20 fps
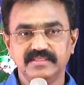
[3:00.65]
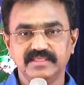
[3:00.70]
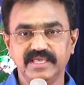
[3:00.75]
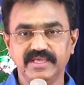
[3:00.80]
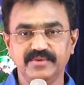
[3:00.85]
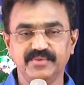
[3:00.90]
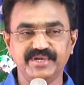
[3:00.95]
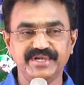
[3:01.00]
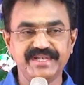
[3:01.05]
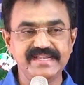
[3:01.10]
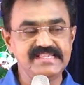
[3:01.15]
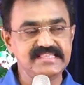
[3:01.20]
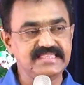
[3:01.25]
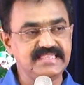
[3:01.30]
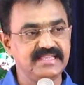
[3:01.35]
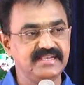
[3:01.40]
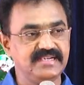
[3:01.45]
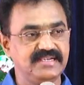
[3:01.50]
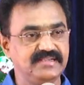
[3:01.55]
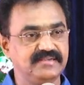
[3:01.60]
దేవుని నీతి
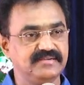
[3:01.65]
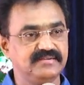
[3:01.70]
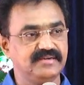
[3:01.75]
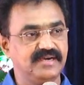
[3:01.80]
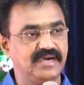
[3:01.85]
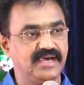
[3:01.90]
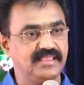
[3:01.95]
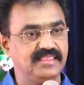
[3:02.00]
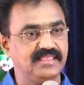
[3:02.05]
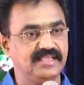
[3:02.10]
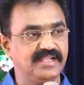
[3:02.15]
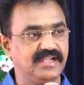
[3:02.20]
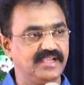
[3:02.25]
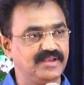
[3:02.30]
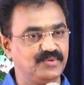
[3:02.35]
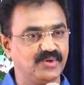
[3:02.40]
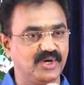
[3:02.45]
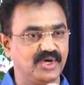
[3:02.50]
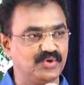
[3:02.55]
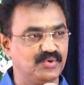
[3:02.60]
ఏంటో అర్థం
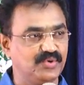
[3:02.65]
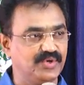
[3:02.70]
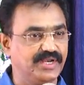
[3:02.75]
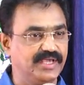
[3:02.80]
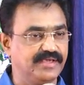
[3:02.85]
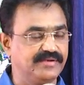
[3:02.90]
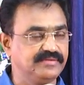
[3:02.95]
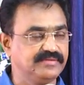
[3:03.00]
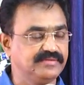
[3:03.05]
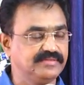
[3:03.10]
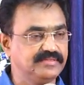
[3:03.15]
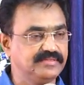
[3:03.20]
కాని వారు ఉన్నారు